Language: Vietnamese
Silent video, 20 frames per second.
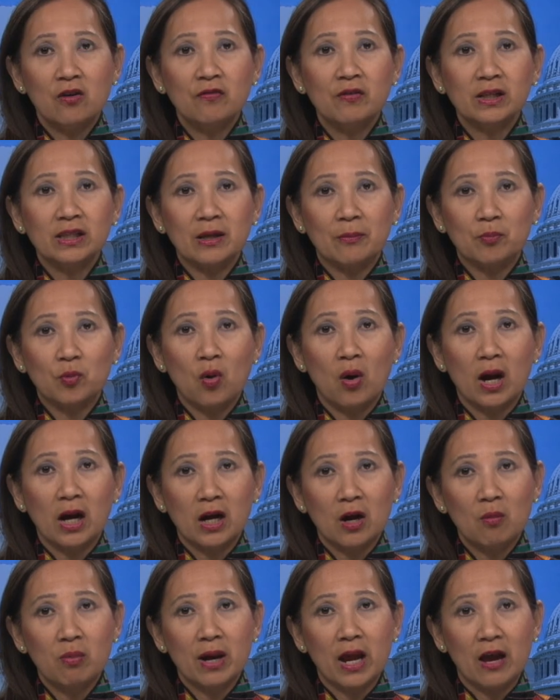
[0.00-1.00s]
với tập đoàn
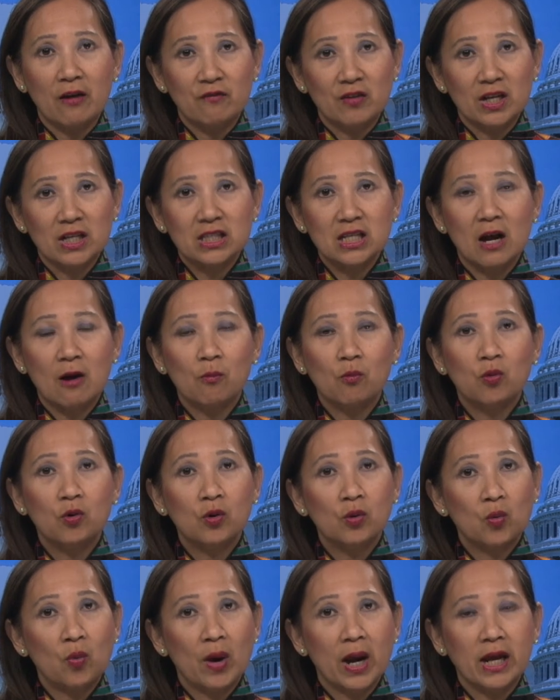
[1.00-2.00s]
công nghệ viễn thông
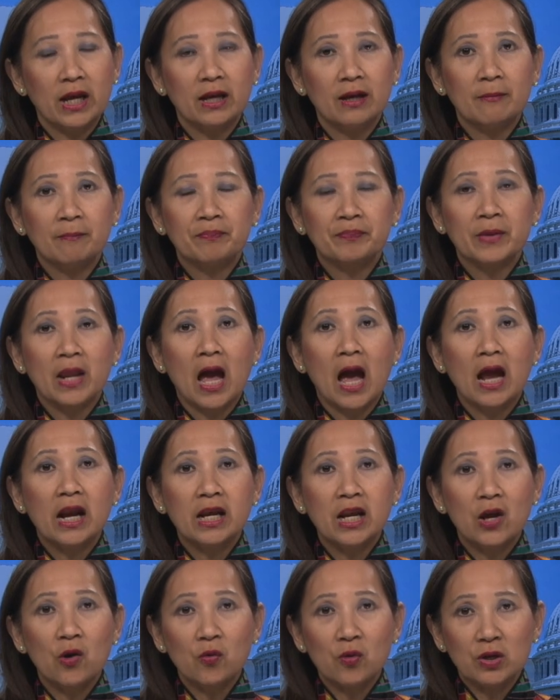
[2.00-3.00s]
Huawei
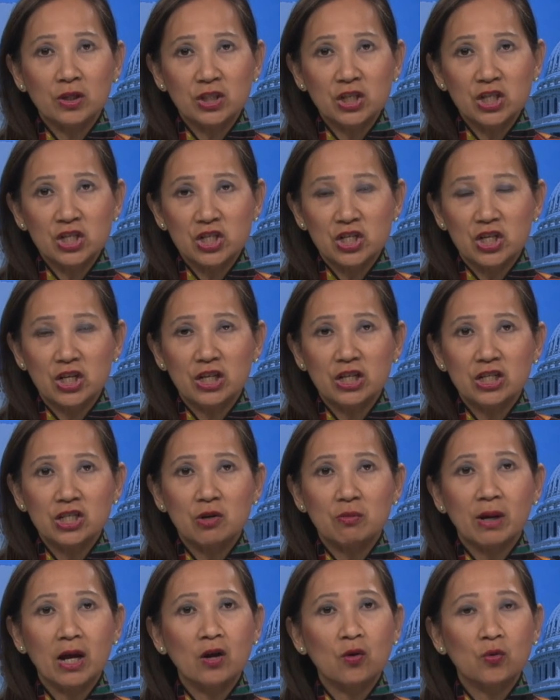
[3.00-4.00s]
nếu có tiến triển
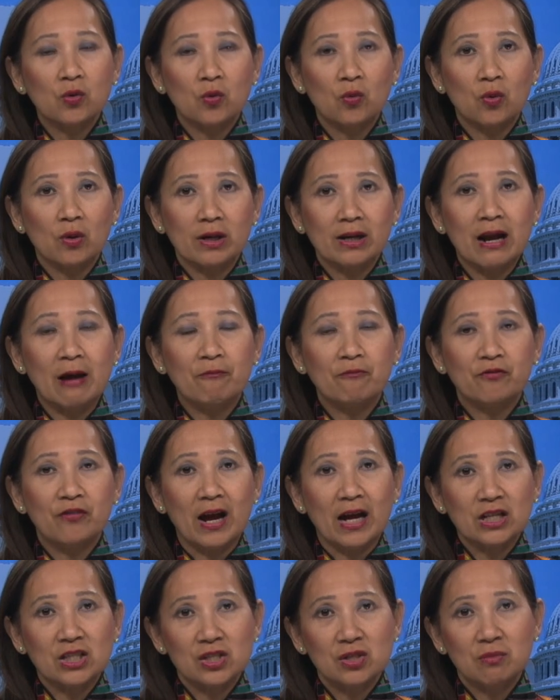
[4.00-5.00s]
trong các cuộc đàm
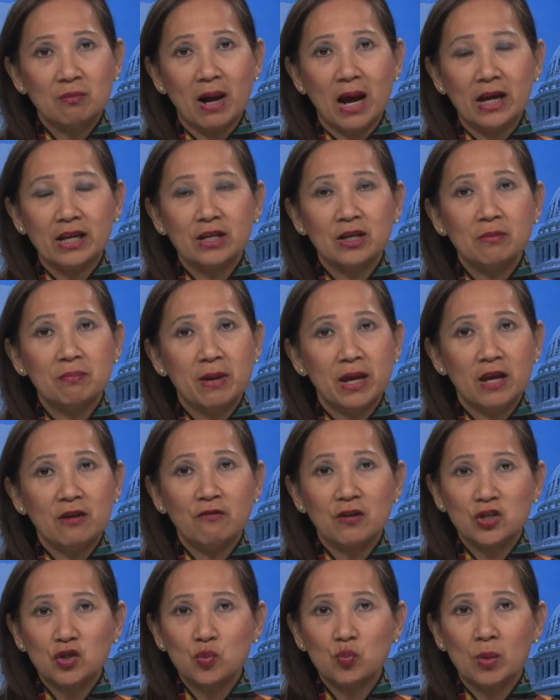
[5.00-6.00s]
phán thương mại giữa Mỹ
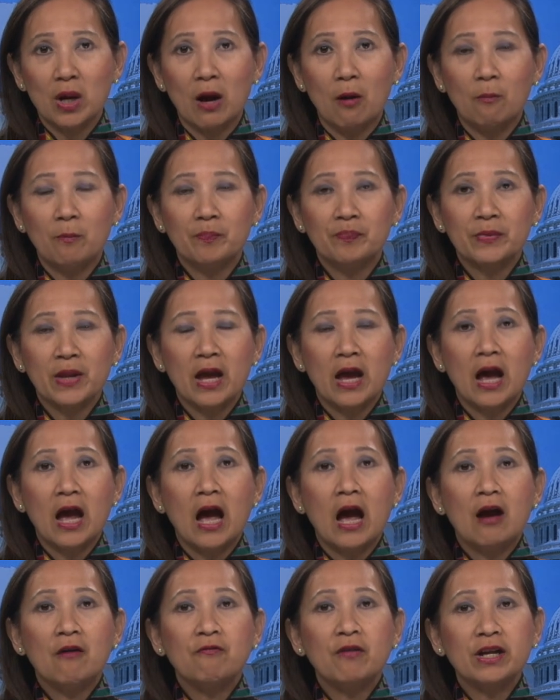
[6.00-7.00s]
và Trung Cộng
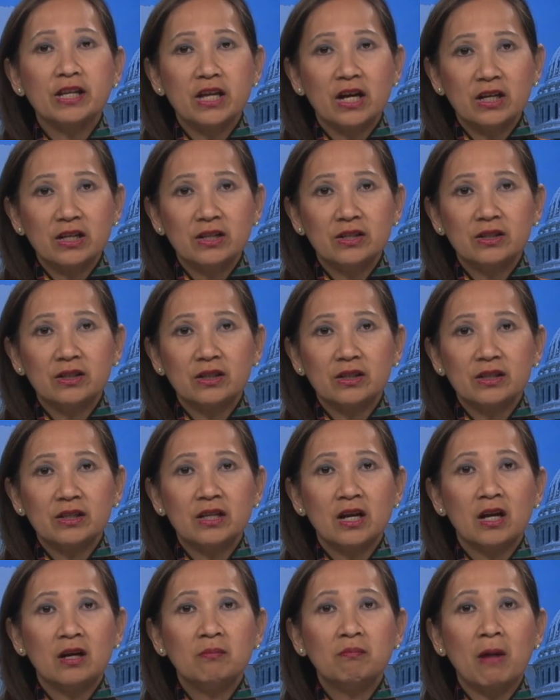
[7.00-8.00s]
và nhận được
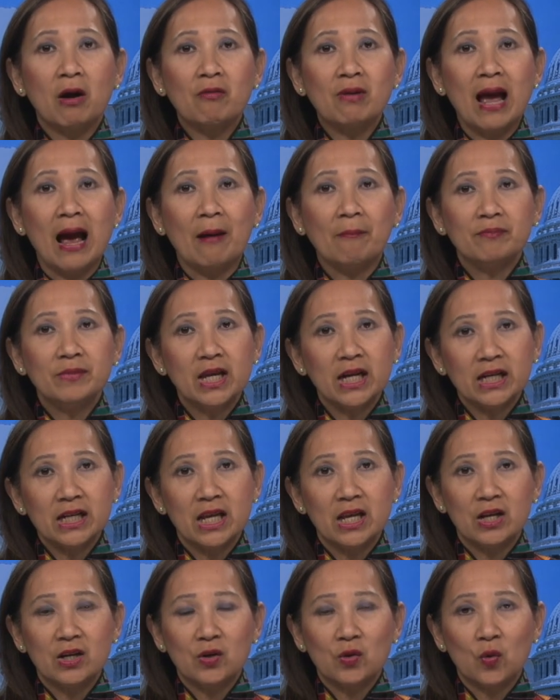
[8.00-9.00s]
những bảo đảm nhất
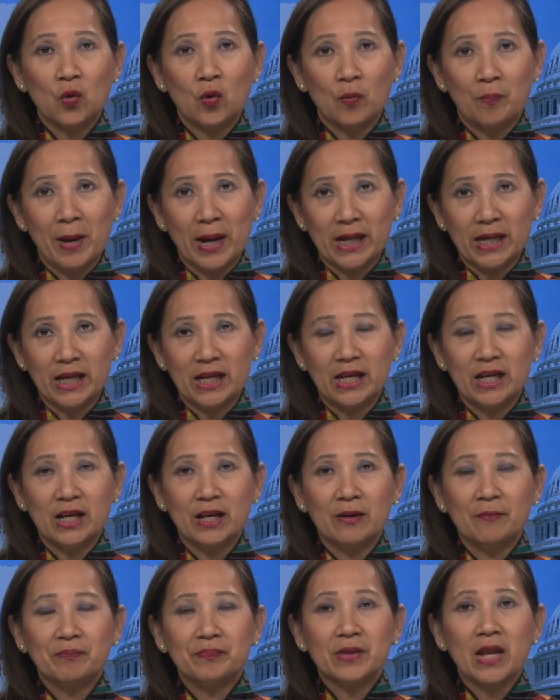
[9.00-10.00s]
định của Bắc Kinh.
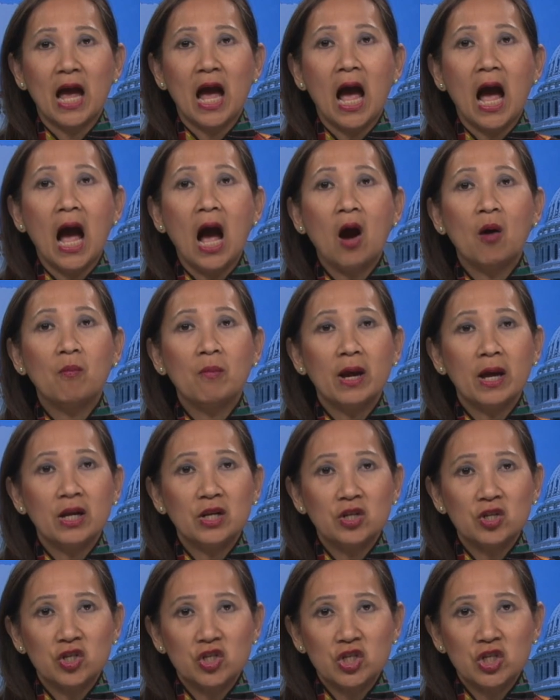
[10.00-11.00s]
Ông
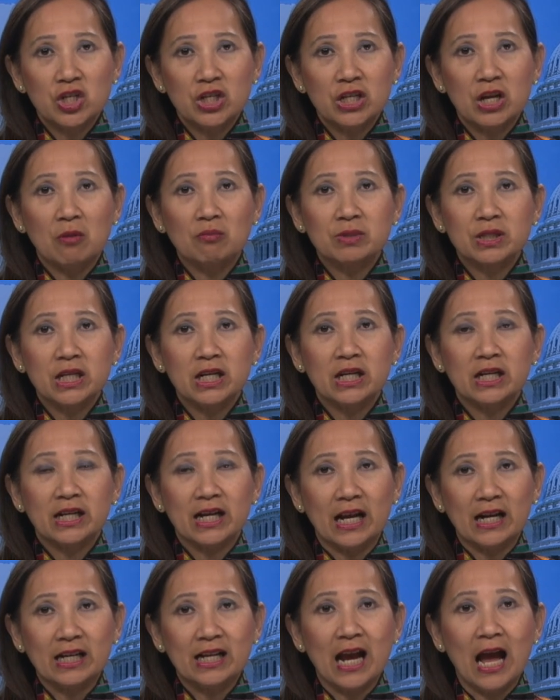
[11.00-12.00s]
Mnuchin đồng thời
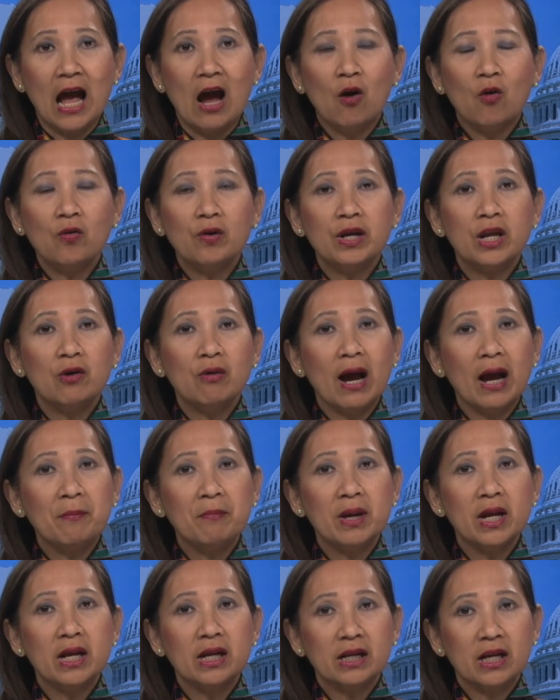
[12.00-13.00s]
cảnh cáo nếu hai
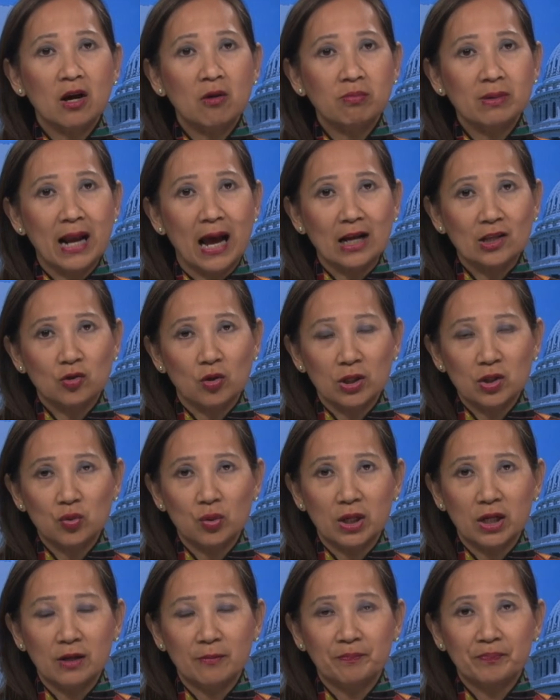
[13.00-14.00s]
bên không đạt thỏa thuận,